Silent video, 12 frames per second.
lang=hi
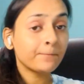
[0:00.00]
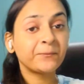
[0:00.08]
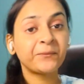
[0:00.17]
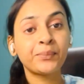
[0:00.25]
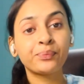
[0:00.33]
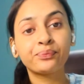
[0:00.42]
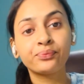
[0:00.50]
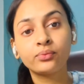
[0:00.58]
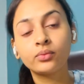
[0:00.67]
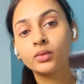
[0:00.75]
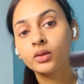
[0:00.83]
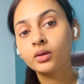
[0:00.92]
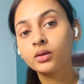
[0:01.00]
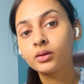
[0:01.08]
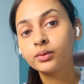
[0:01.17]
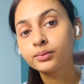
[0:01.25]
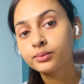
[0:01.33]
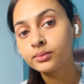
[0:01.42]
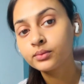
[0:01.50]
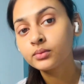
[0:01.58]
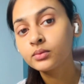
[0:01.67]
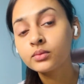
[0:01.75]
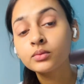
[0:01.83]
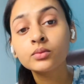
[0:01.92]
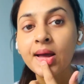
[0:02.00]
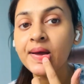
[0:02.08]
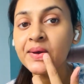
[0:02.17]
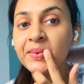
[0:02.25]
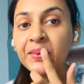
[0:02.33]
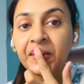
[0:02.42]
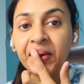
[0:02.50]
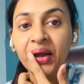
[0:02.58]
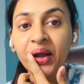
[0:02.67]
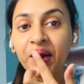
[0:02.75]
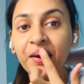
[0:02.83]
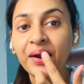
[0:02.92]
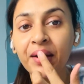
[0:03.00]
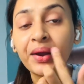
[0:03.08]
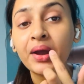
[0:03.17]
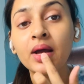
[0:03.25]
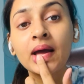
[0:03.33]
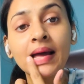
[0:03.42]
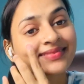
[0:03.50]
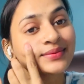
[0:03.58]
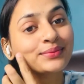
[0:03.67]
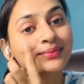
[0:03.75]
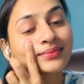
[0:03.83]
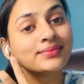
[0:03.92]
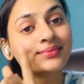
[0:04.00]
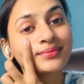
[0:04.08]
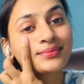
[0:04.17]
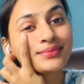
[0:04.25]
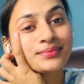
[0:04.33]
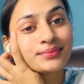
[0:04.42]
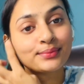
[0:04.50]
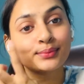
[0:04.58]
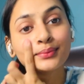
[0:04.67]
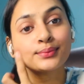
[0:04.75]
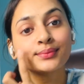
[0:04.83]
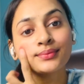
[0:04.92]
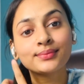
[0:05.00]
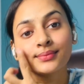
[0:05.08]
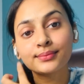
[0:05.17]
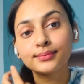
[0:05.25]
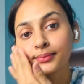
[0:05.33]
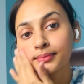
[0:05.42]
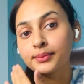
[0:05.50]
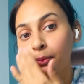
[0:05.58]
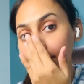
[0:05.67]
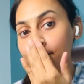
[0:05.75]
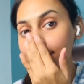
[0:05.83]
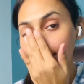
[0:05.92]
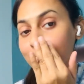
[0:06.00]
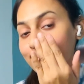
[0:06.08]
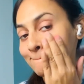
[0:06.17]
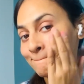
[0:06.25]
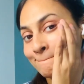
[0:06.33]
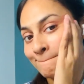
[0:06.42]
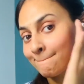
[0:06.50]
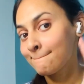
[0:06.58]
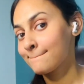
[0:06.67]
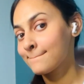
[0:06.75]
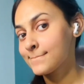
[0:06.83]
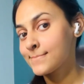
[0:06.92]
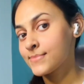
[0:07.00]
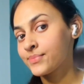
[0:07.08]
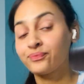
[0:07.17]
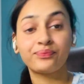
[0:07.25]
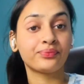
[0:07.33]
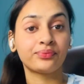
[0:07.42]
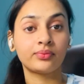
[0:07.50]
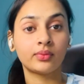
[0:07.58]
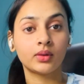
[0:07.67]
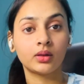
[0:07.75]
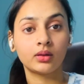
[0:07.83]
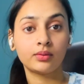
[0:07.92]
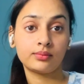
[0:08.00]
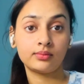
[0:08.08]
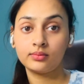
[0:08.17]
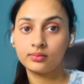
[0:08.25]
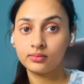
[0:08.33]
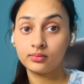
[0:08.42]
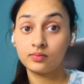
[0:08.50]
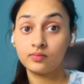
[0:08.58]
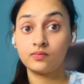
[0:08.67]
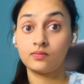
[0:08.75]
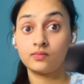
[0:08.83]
में करती हूँ लेकिन उससे पहले मैंने कुछ कलर अपने फेस पर लगाया टू लुक फ्रेश एंड नाउ लेट्स बिगिन सो आई यूजली डू क्लीनिंग येस यू हर इट राइट